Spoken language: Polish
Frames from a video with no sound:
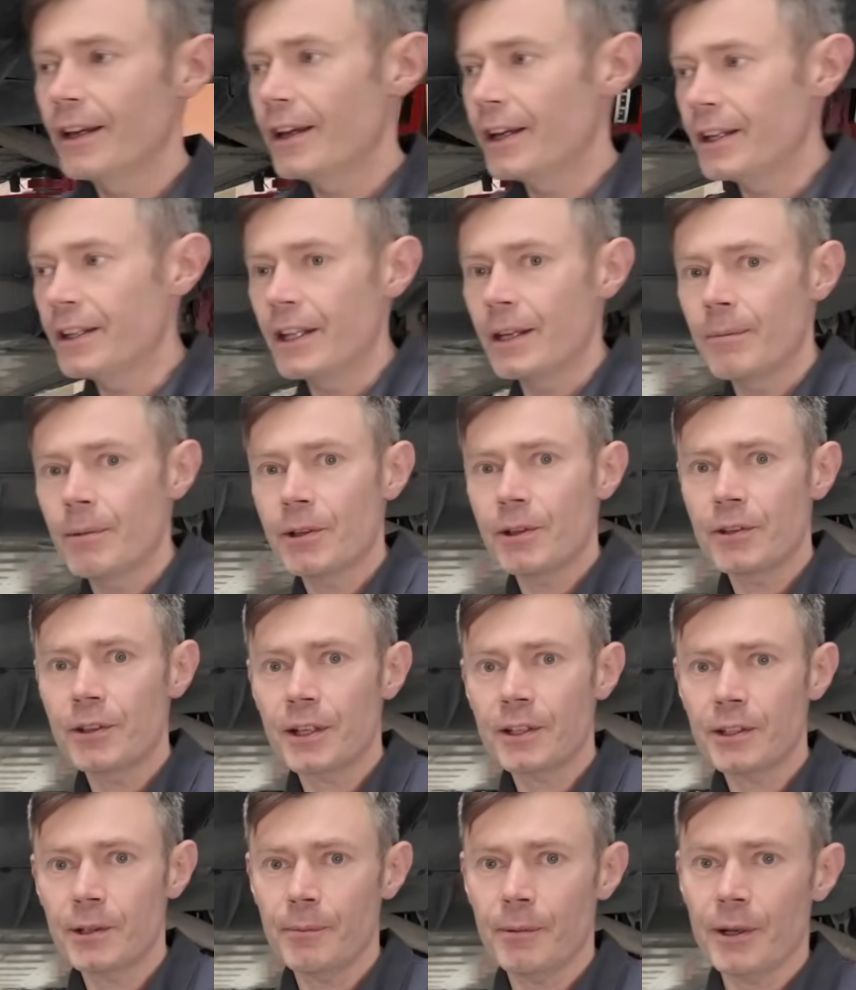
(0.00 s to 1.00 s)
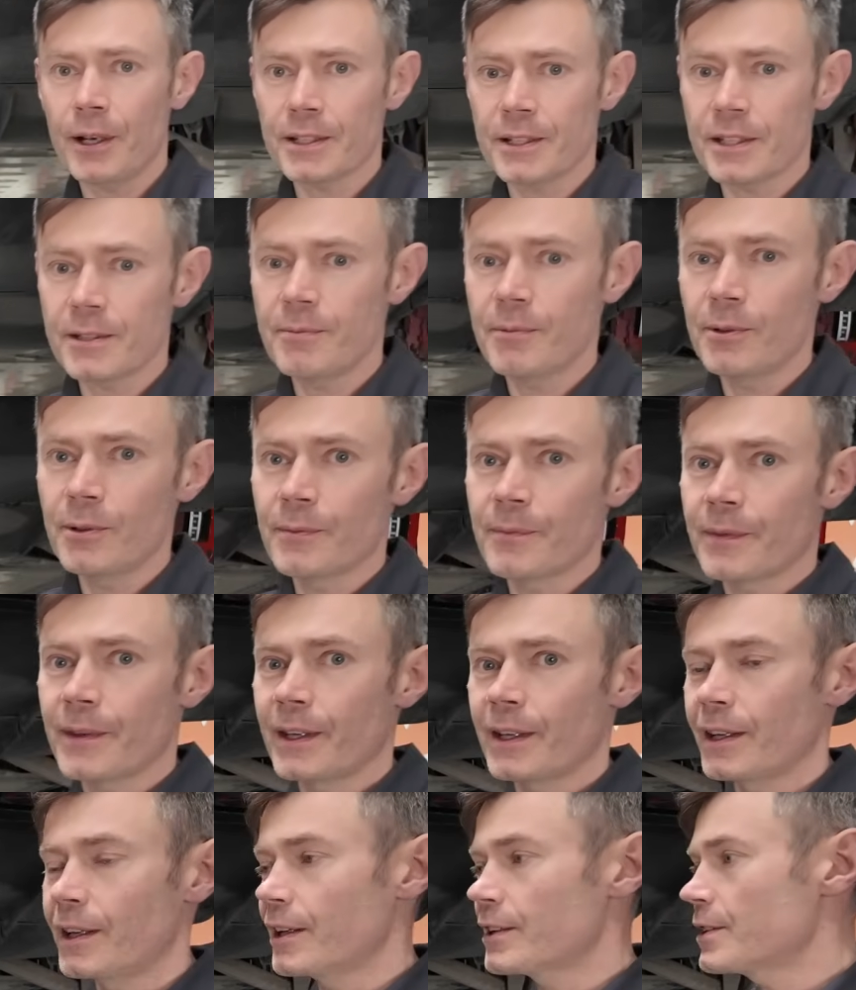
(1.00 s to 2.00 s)
innej metody, jak to pokazać mu,
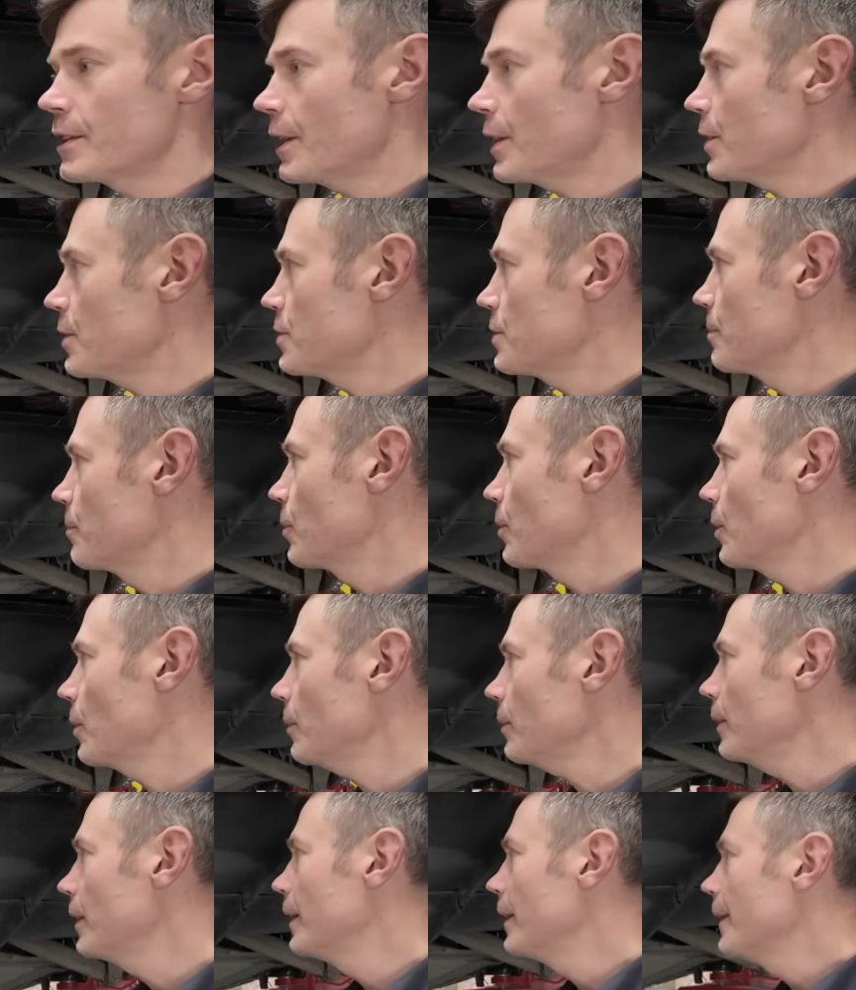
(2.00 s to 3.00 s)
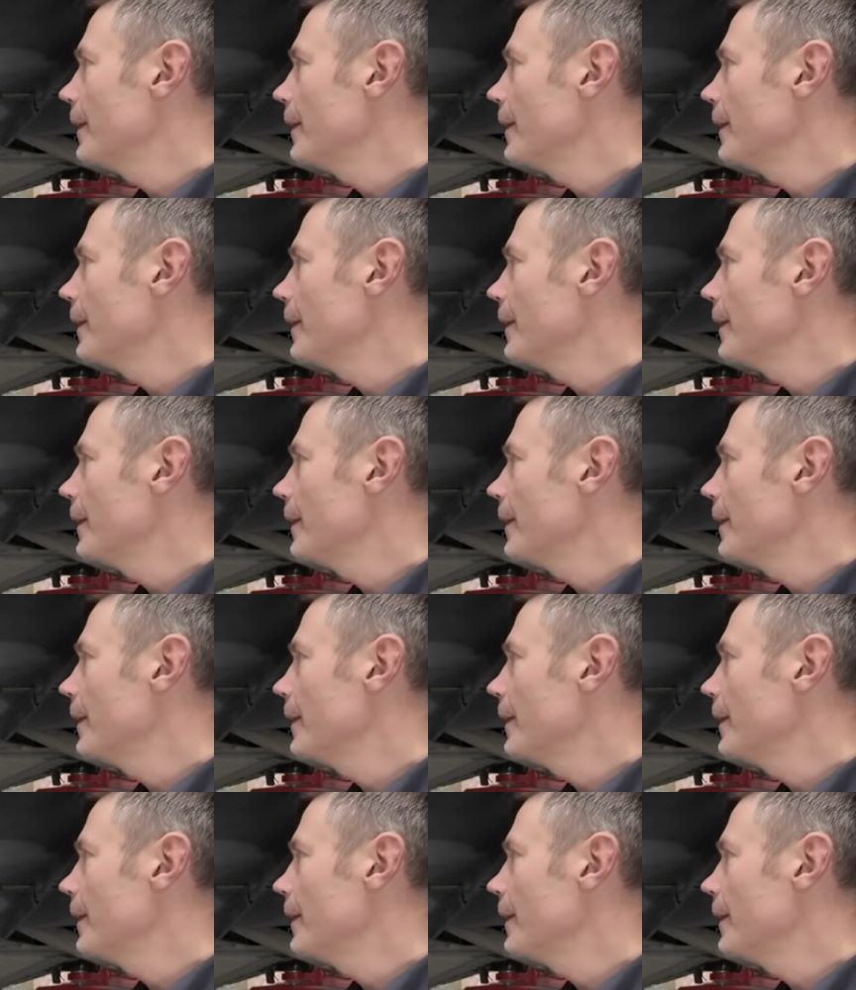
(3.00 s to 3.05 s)
e, gdzie raki zimują.